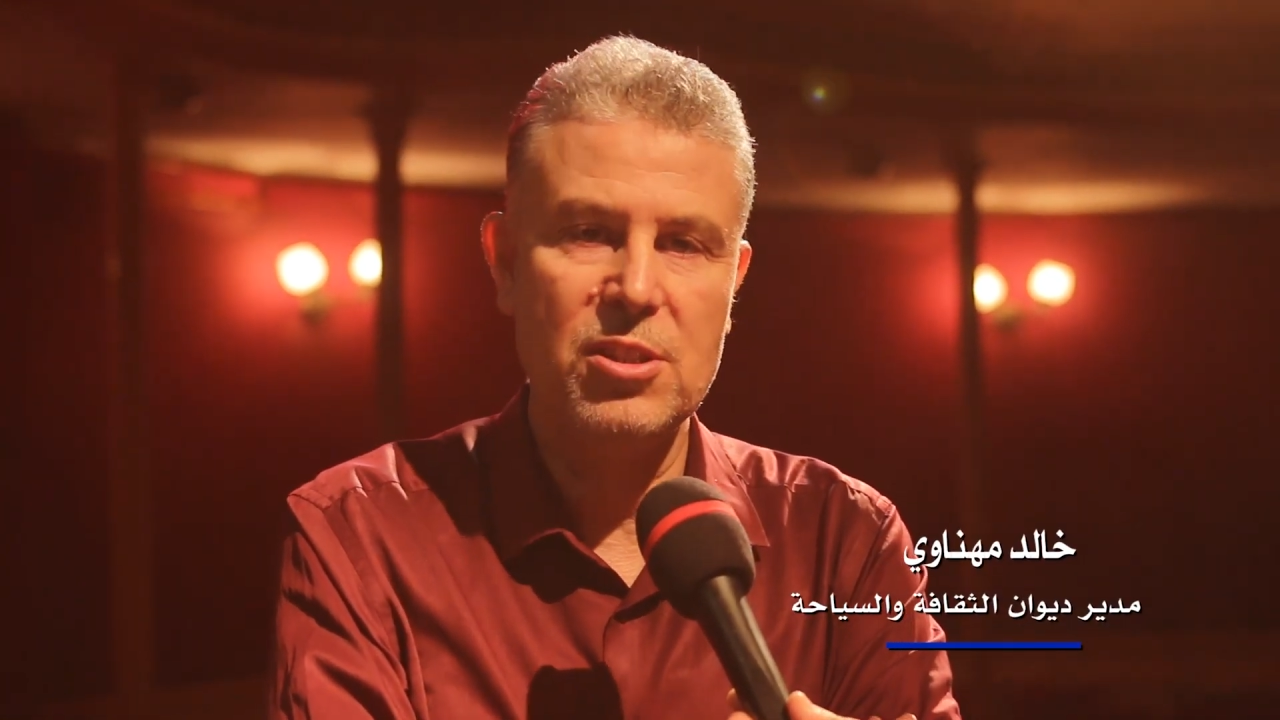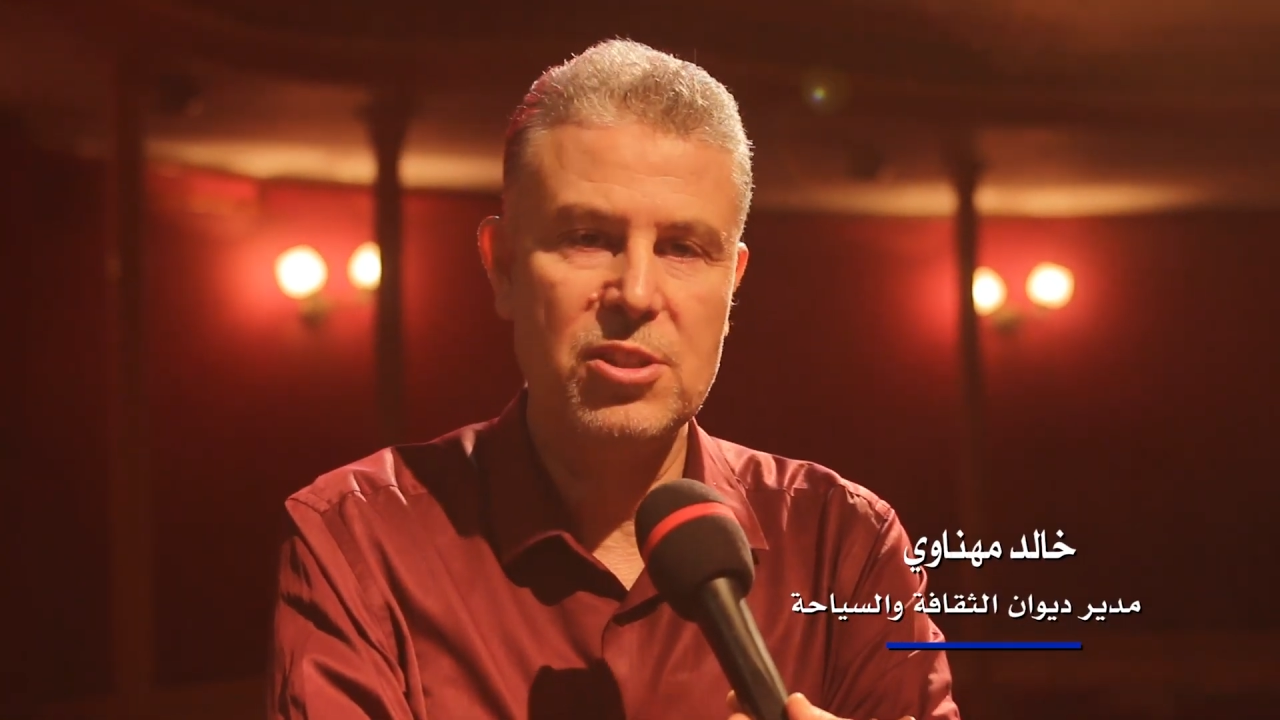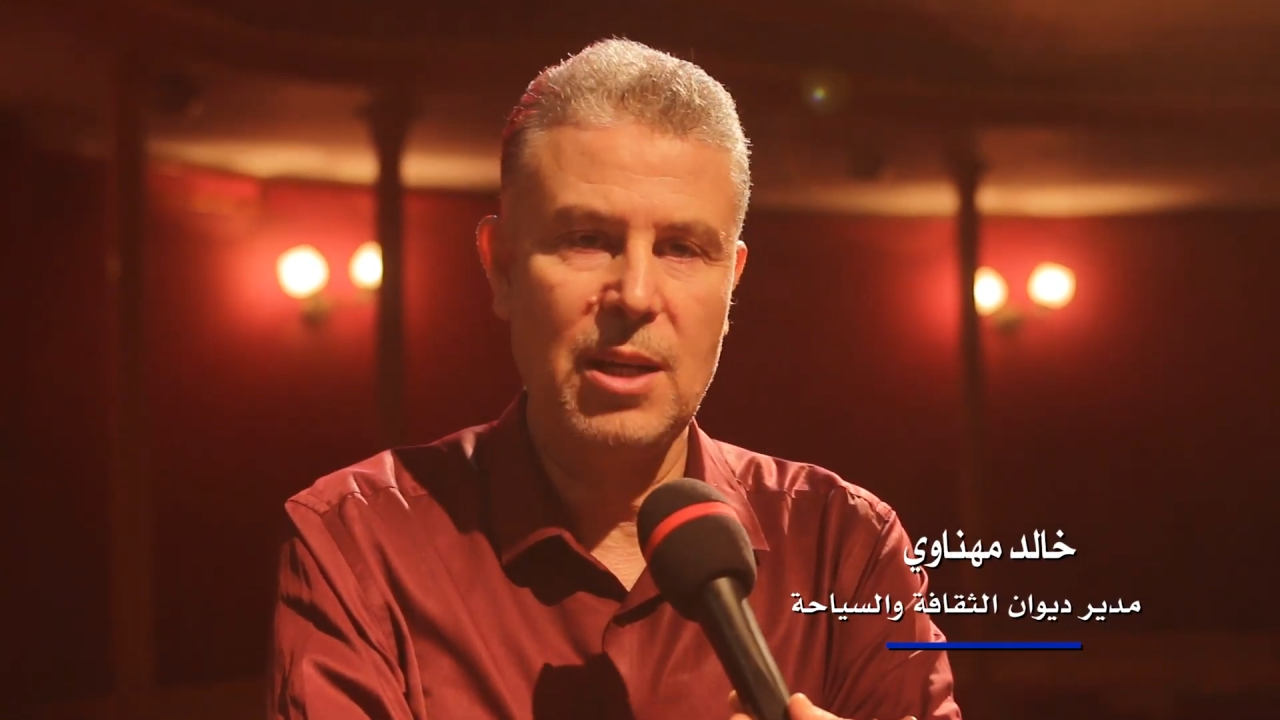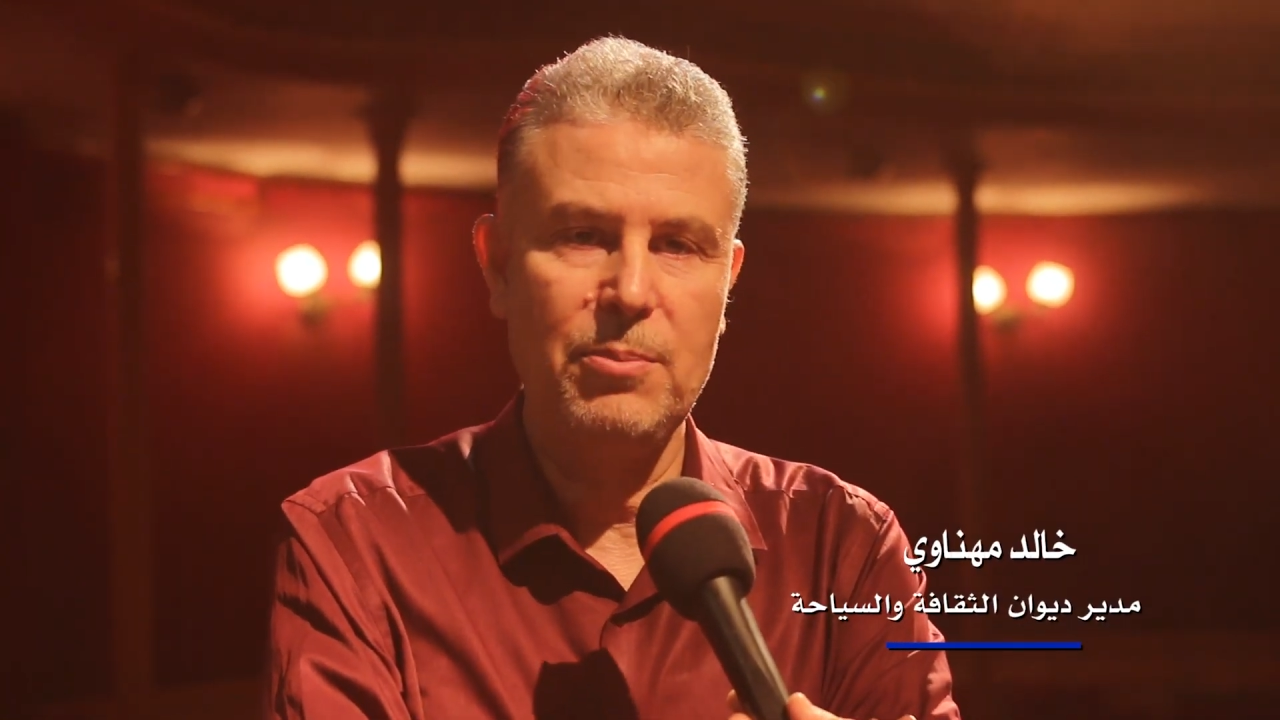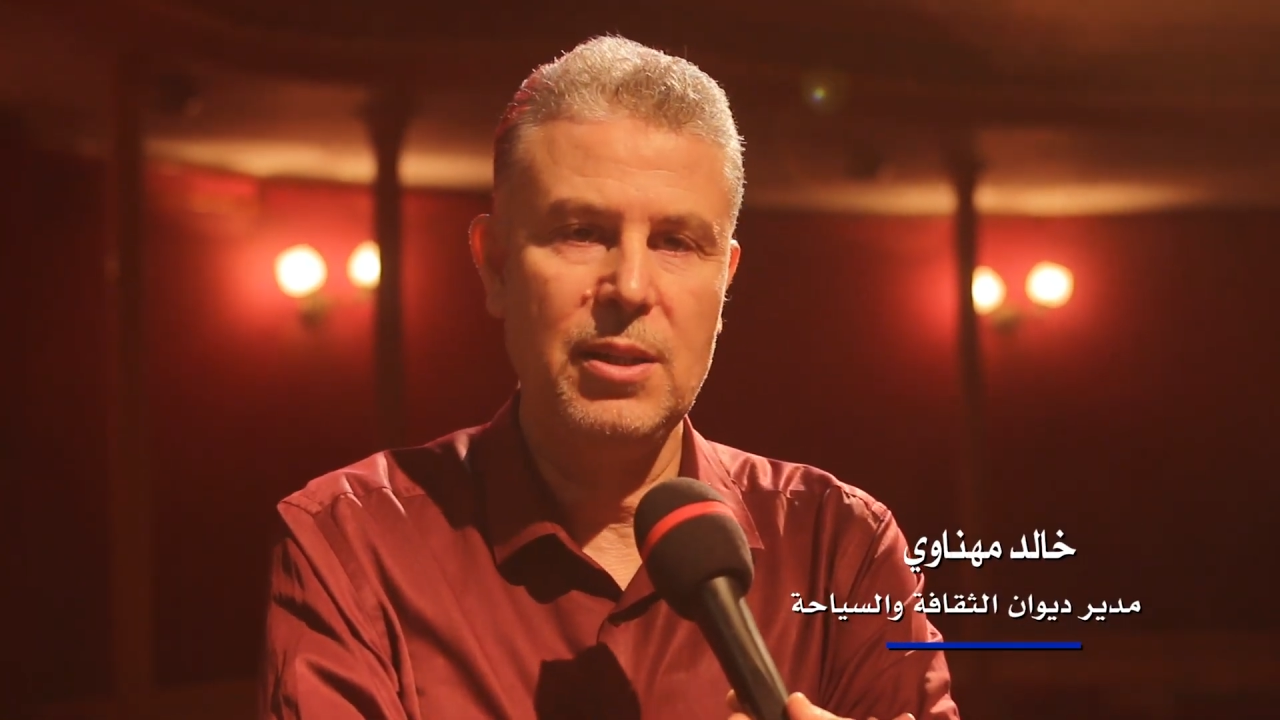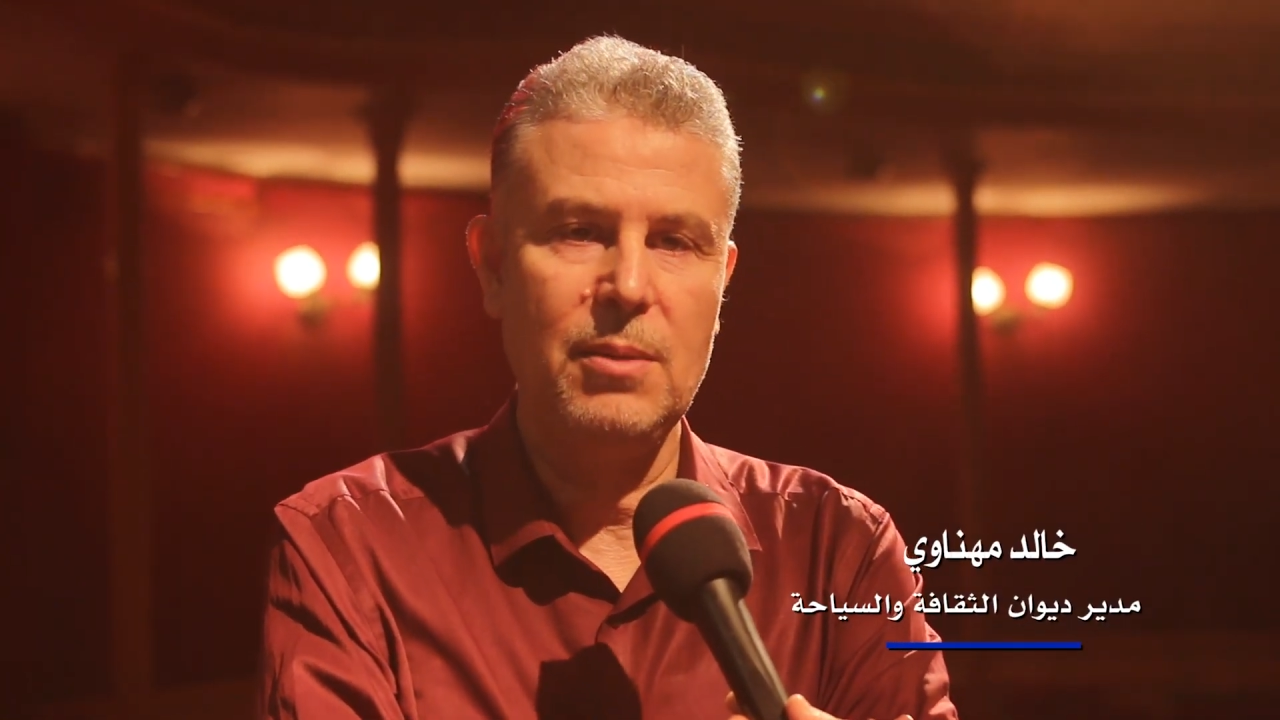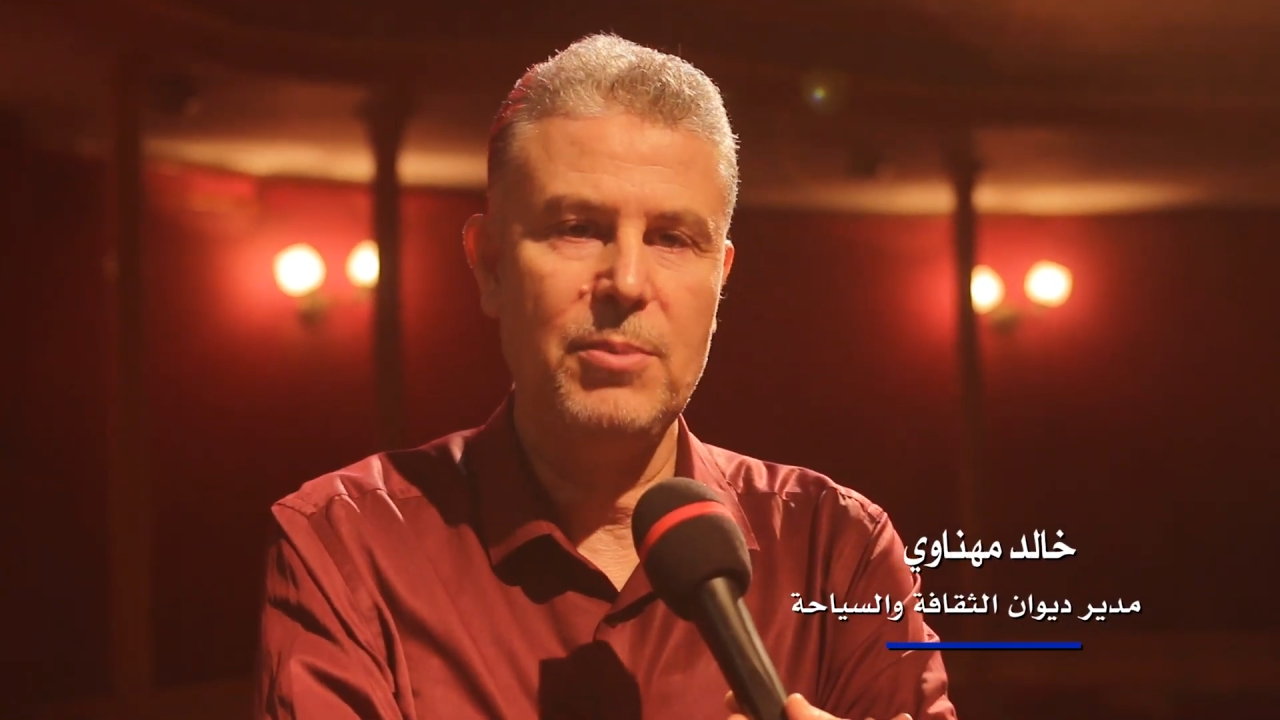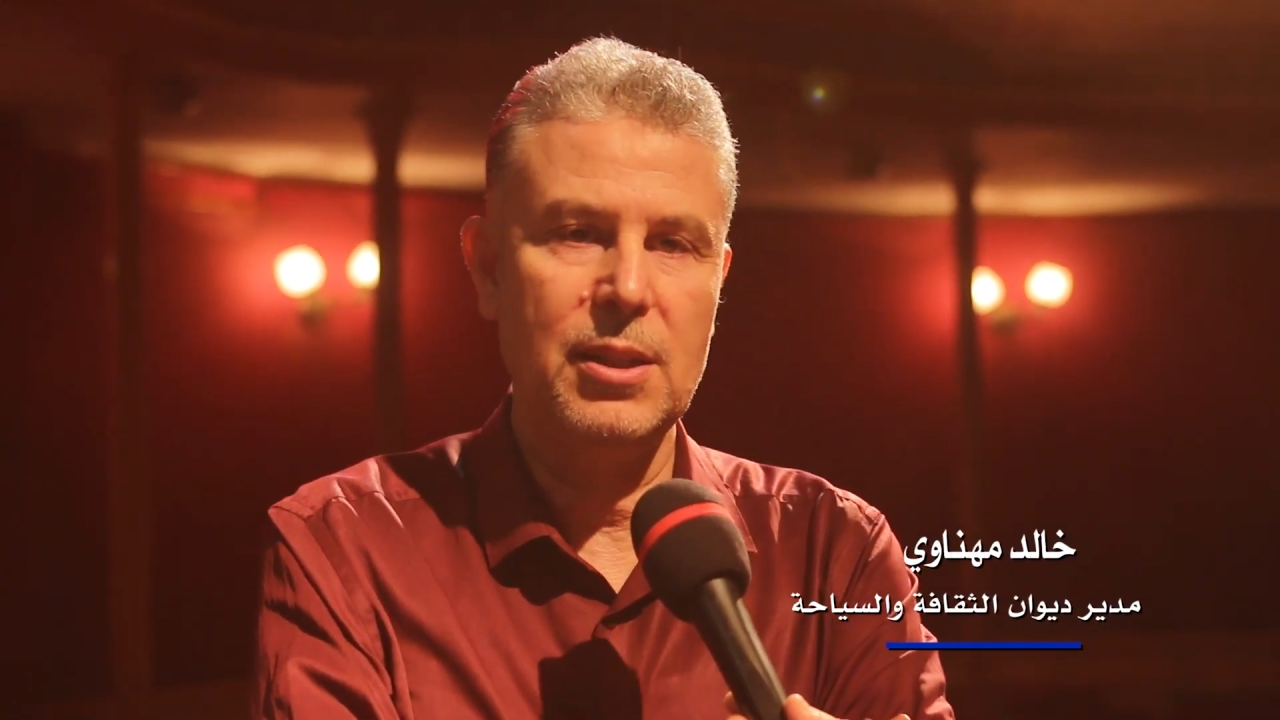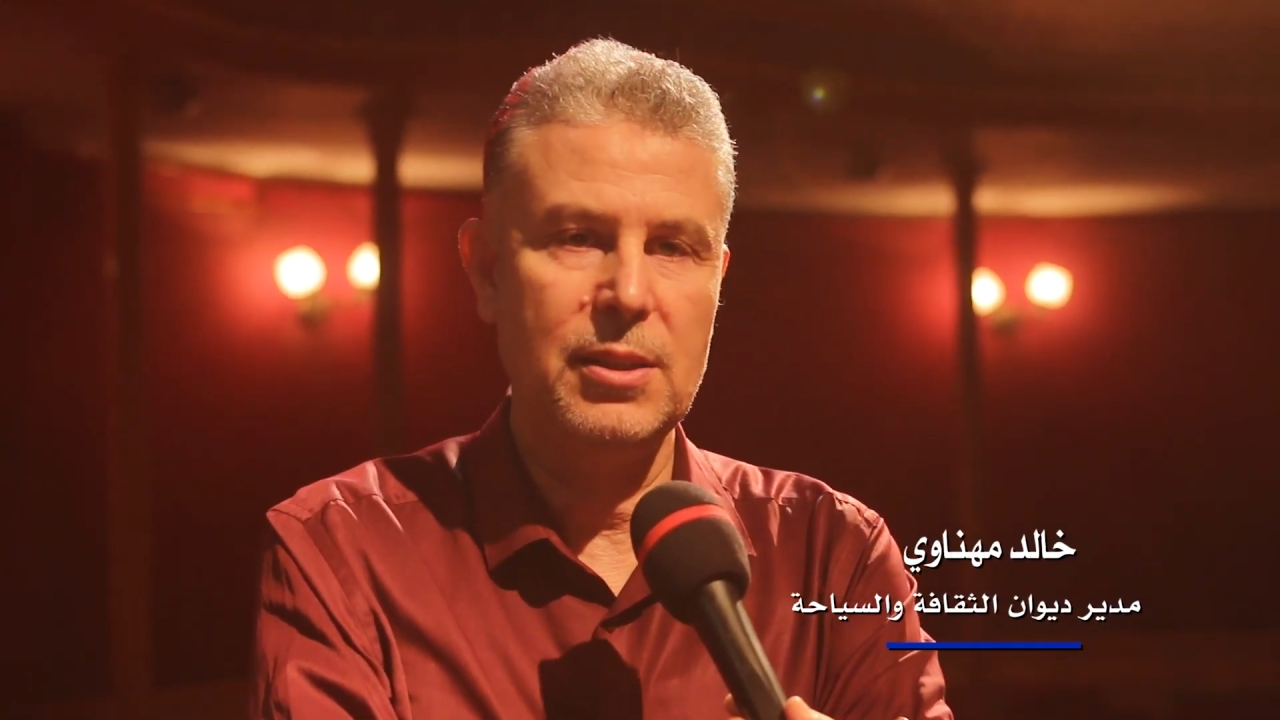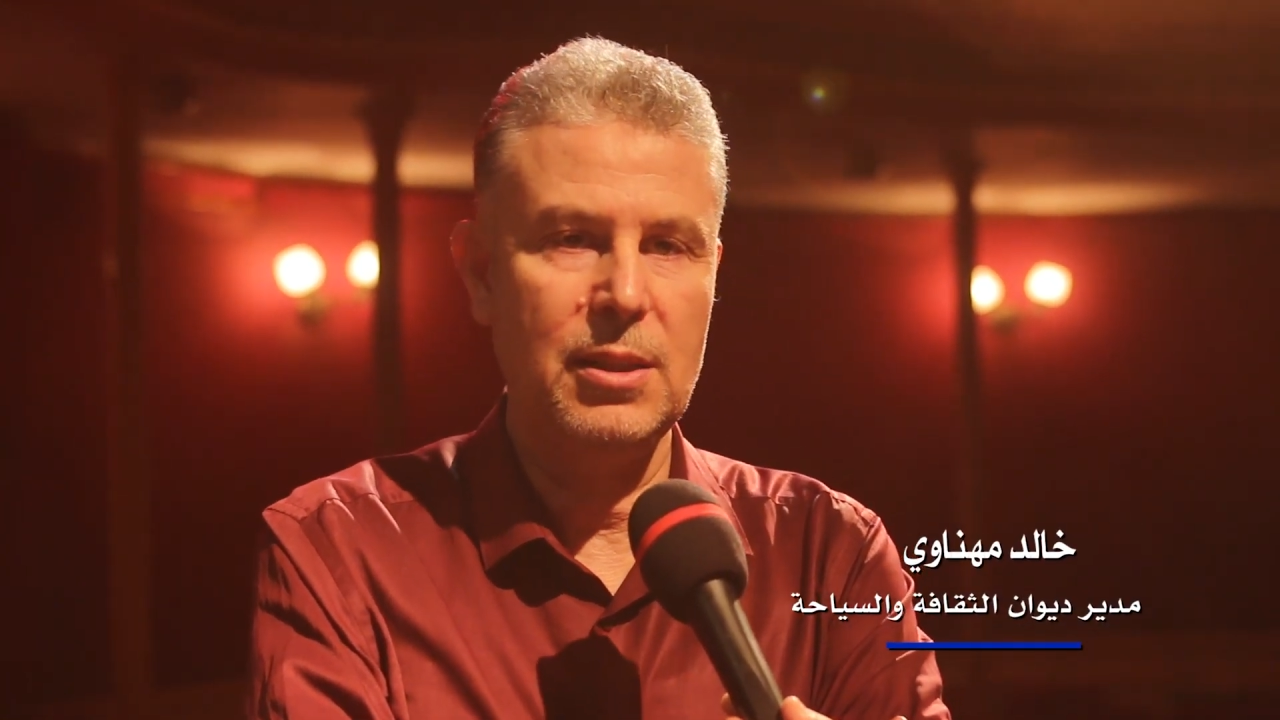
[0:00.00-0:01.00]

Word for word: الشعبي البلدي